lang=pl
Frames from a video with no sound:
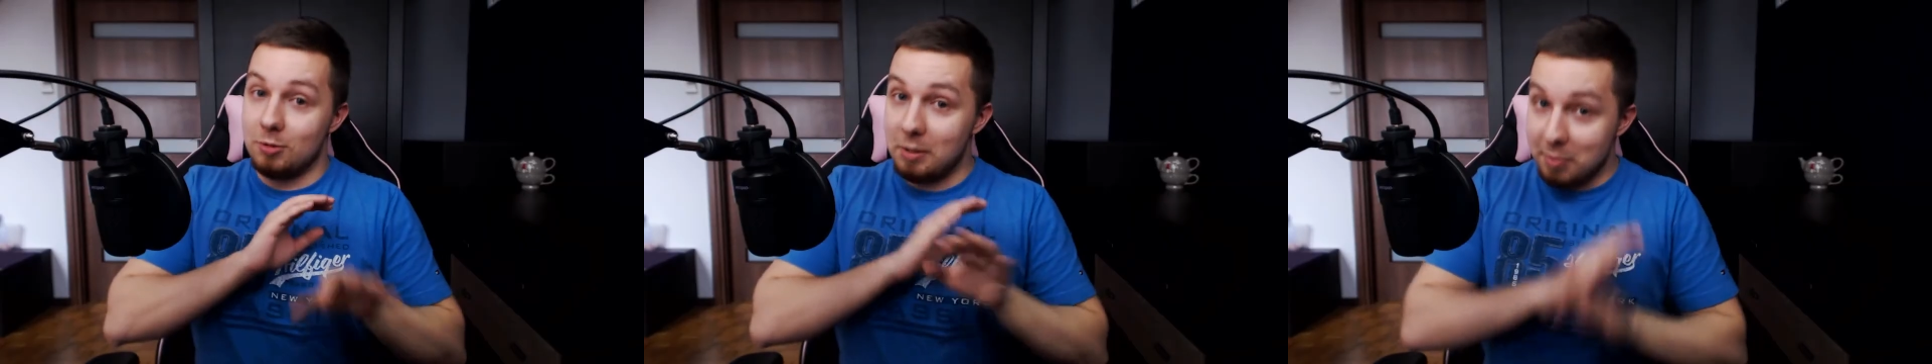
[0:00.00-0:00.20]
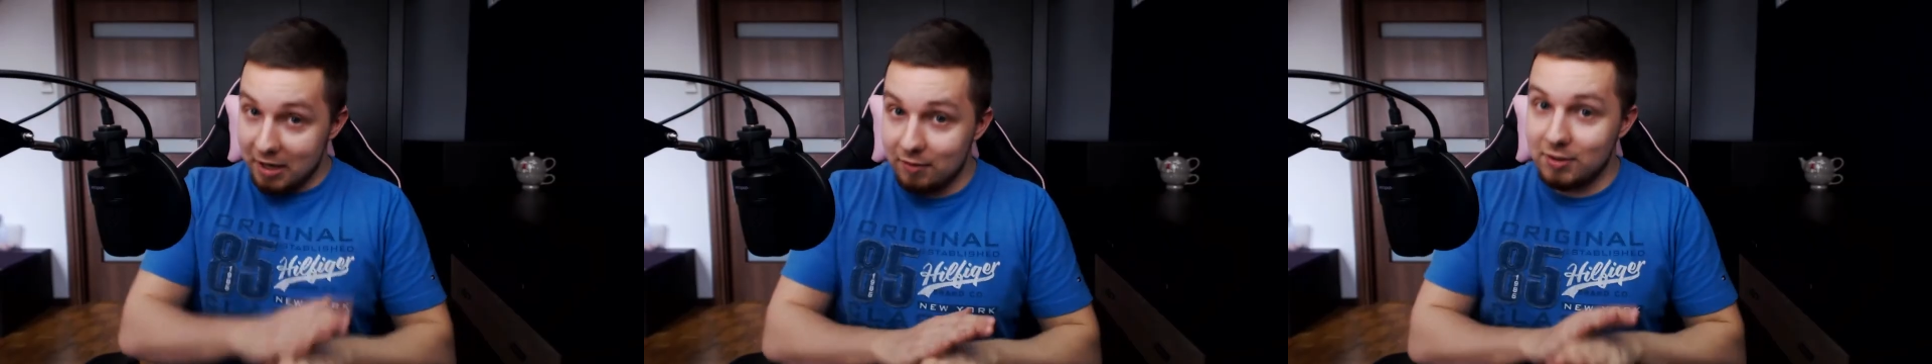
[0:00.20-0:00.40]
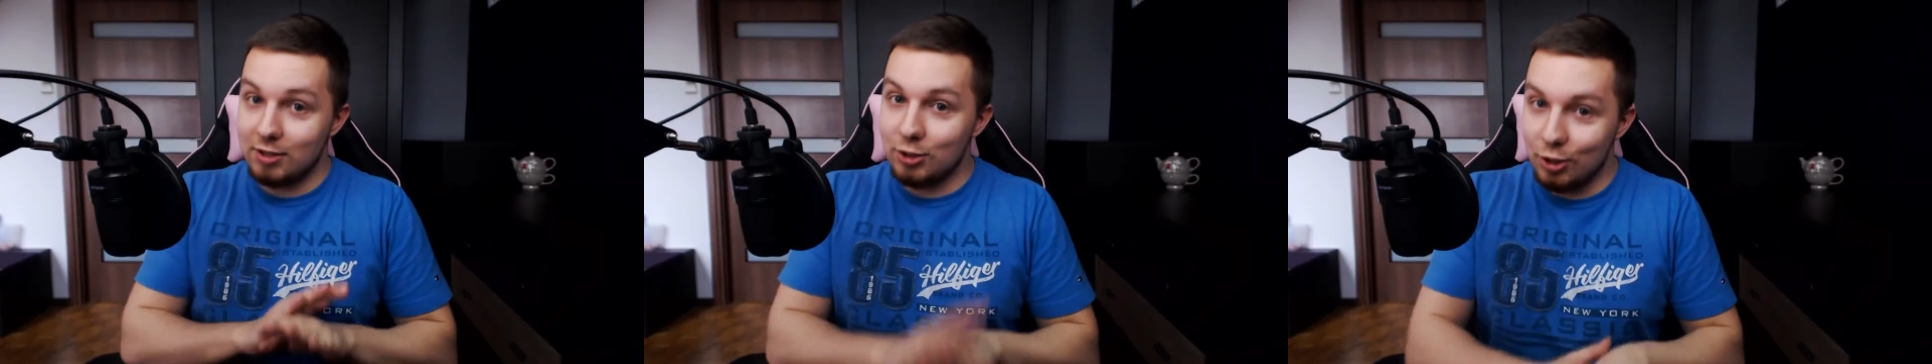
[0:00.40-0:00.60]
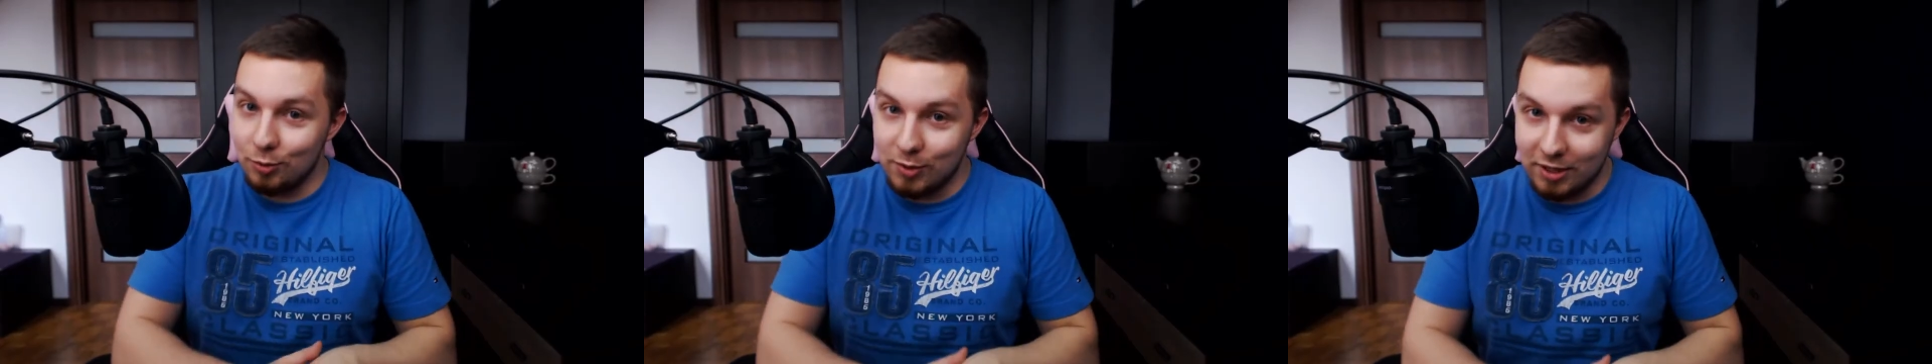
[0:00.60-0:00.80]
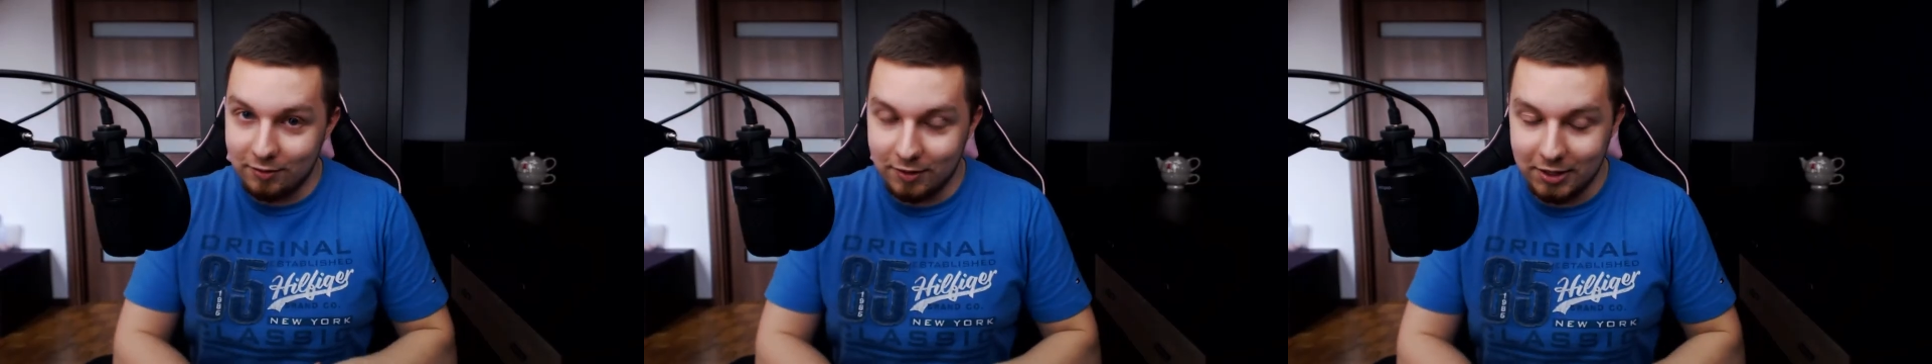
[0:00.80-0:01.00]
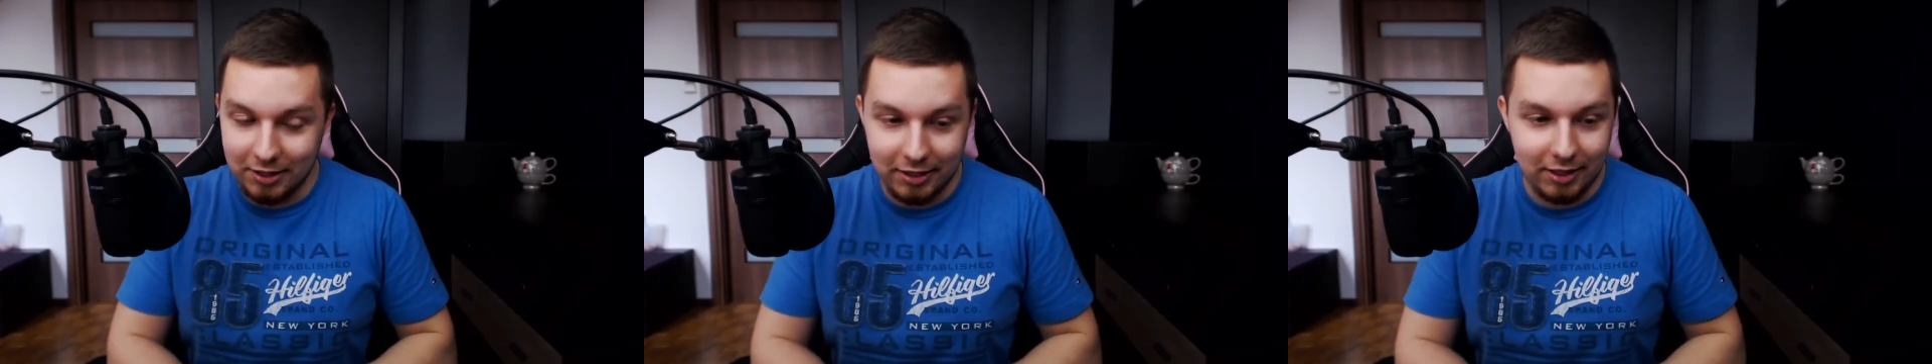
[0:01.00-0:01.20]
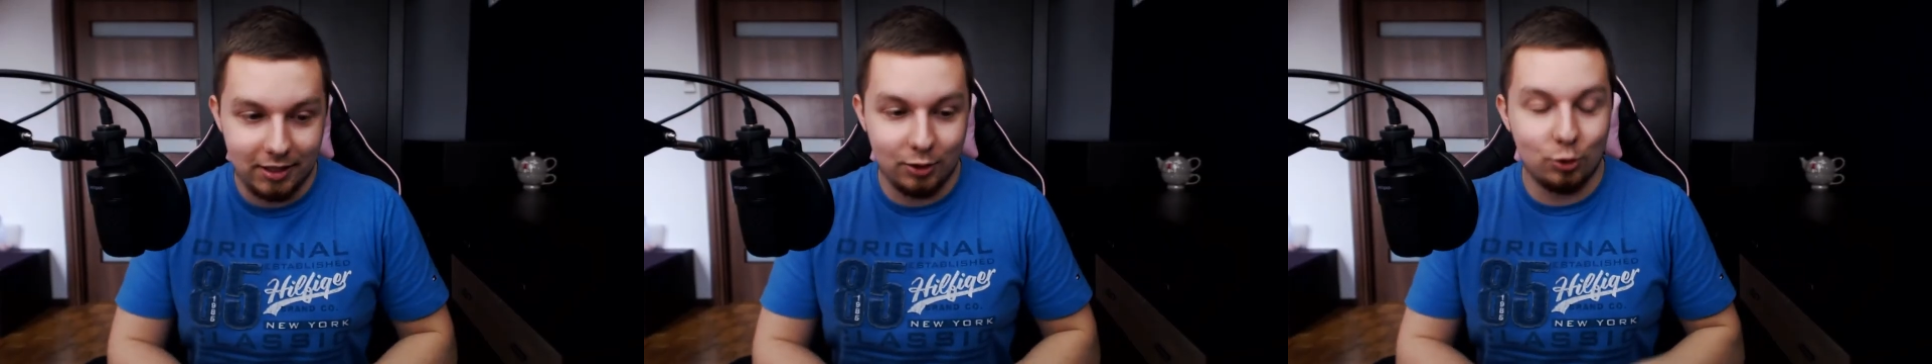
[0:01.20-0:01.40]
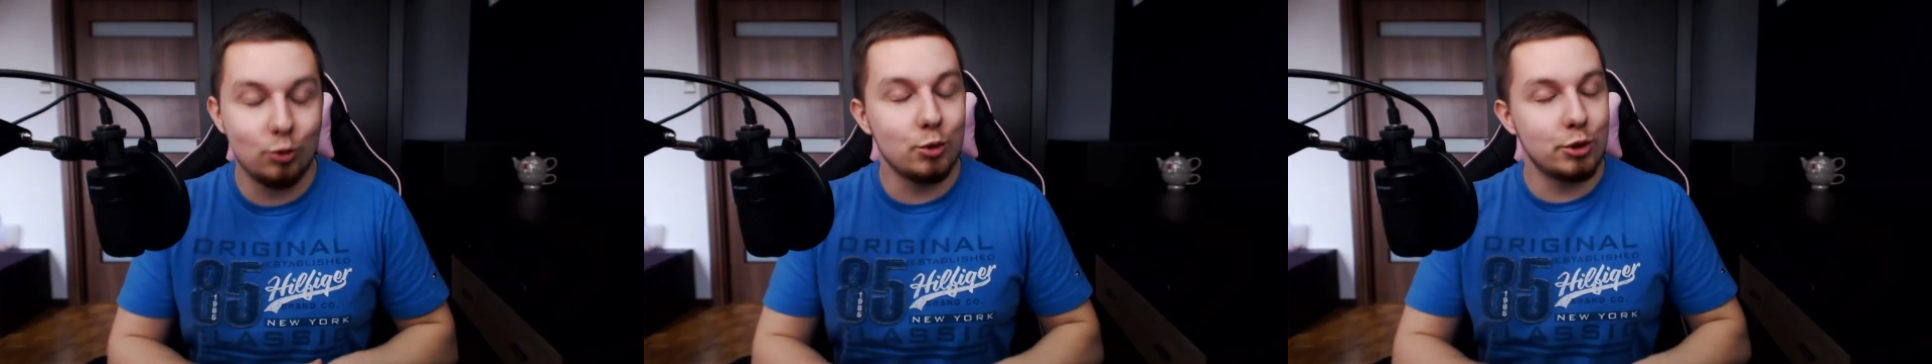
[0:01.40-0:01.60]
To są naprawdę dobre
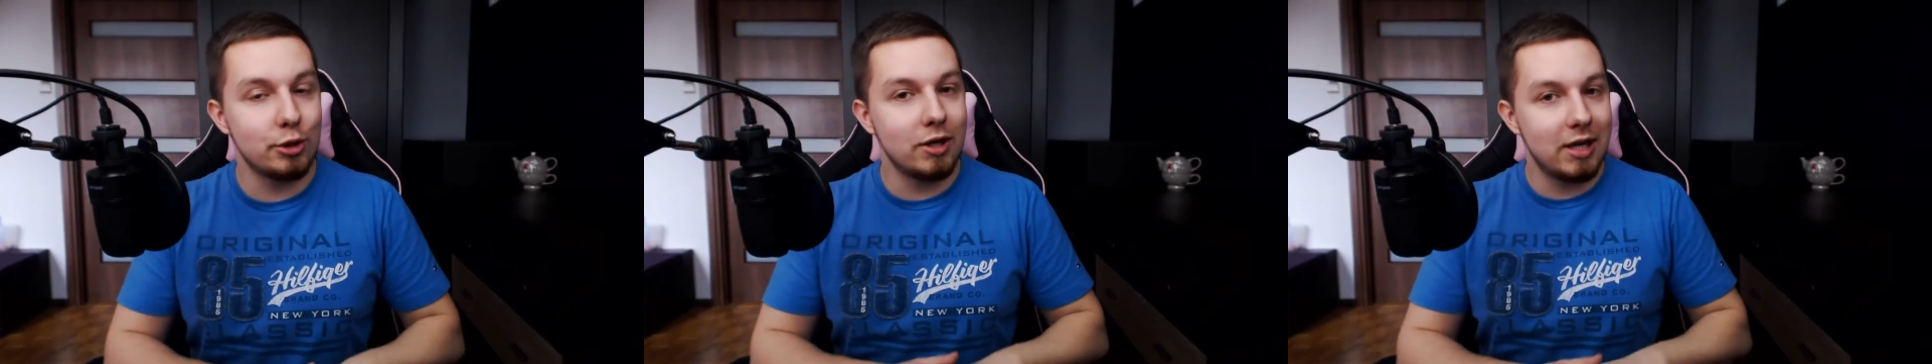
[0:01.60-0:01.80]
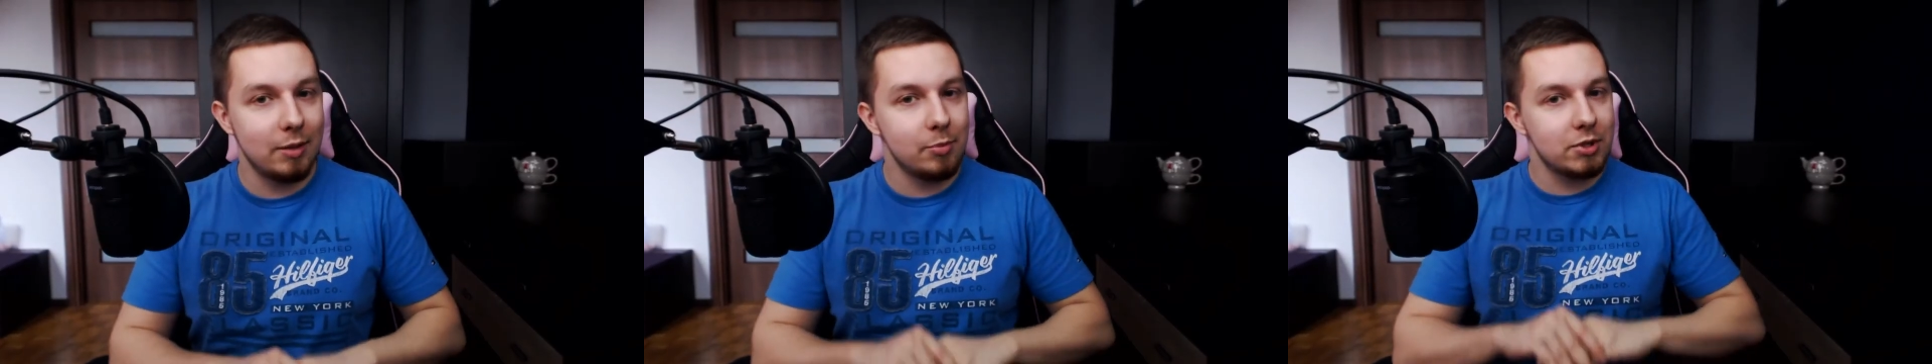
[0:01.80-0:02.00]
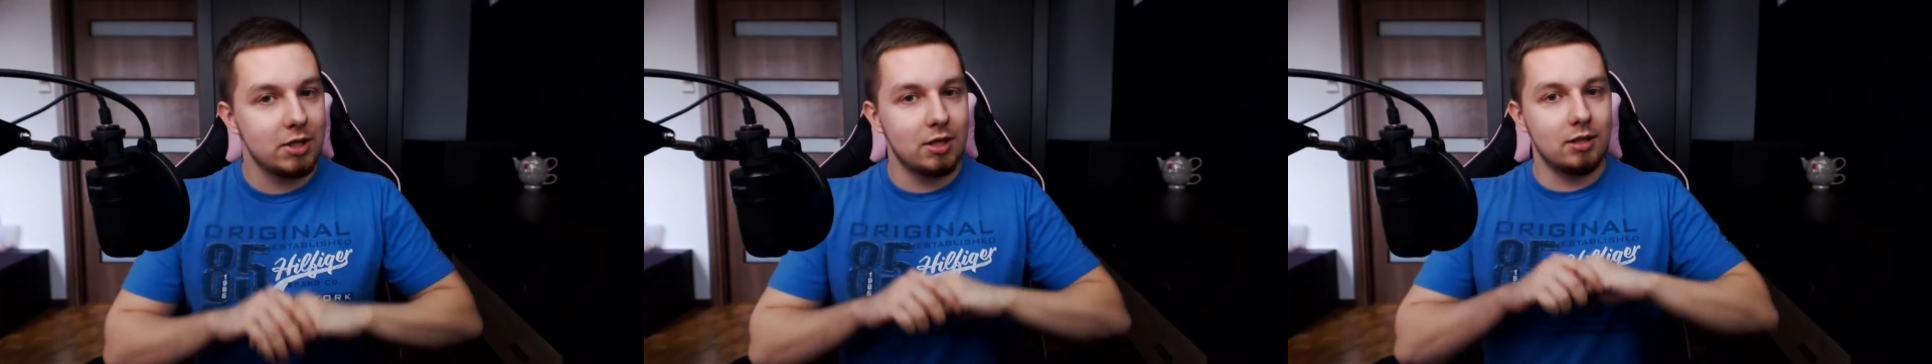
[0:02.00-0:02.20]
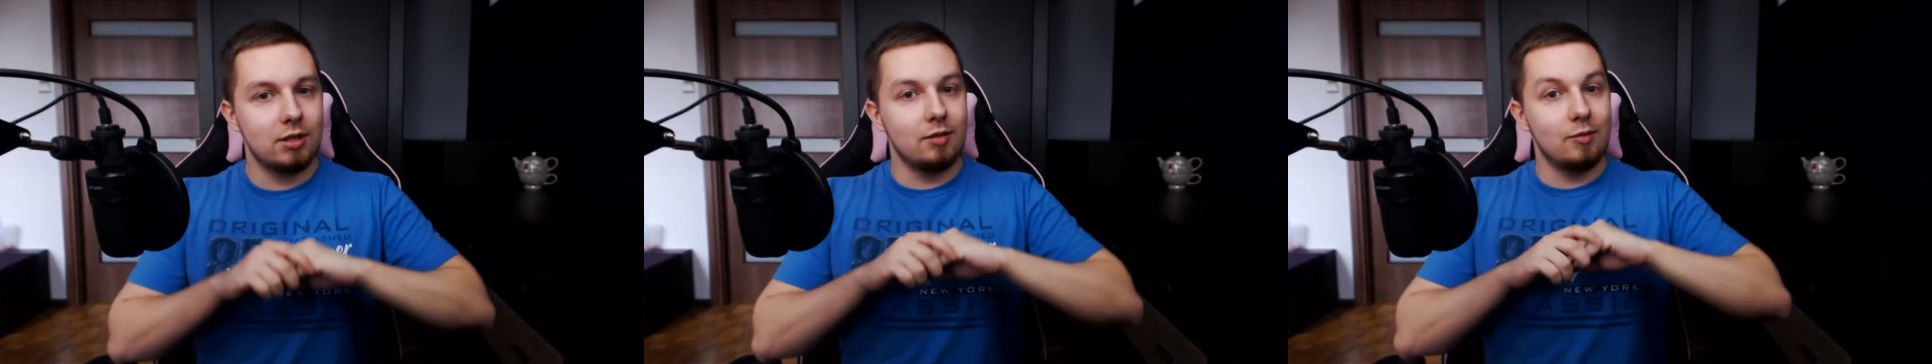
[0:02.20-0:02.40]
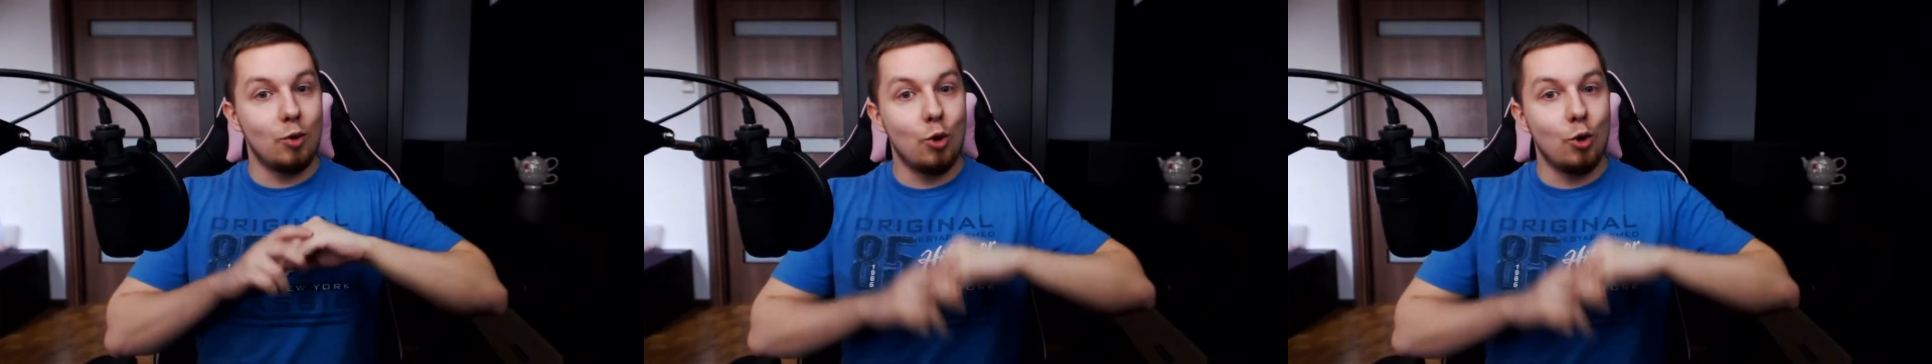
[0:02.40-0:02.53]
wyniki, dużo lepsze,